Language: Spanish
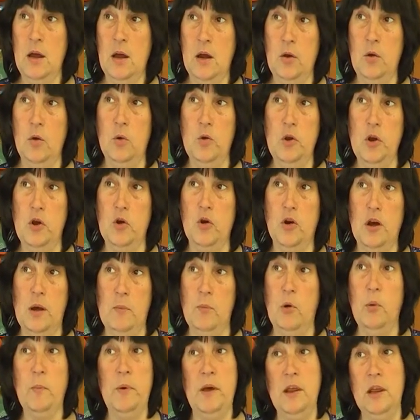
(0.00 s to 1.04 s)
Lo único que
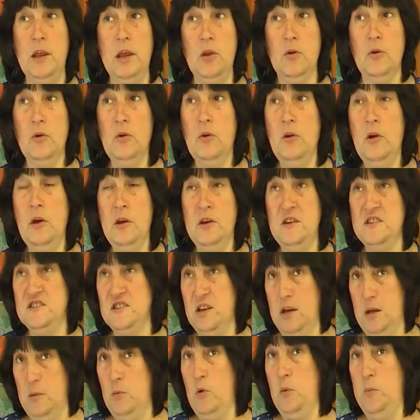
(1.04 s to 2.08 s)
hemos pedido y
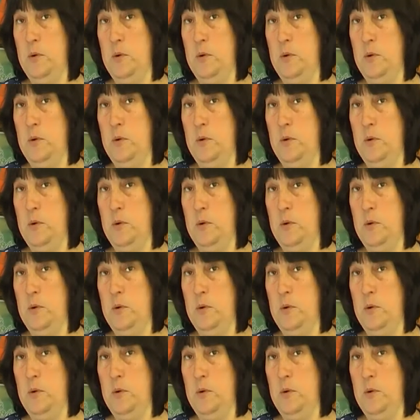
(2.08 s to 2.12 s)
seguimos